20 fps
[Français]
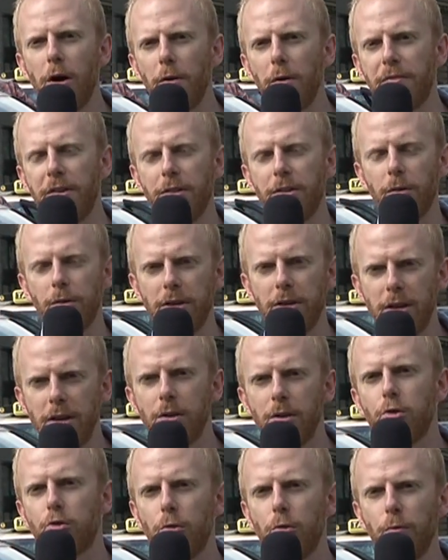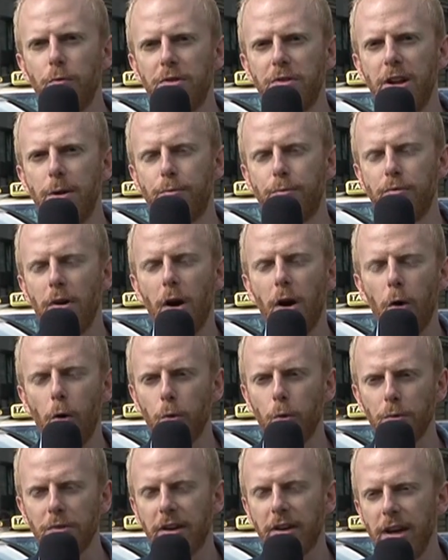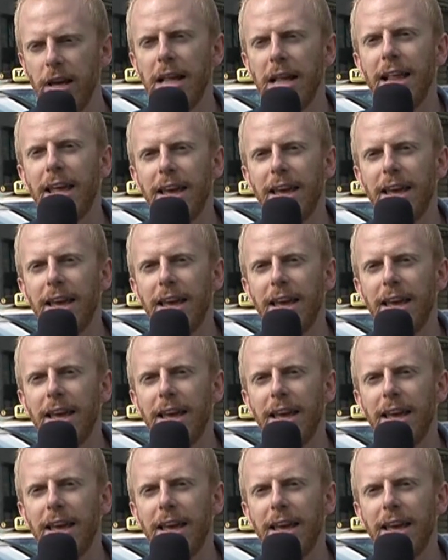en fait dans les gens que vous allez pouvoir rencontrer.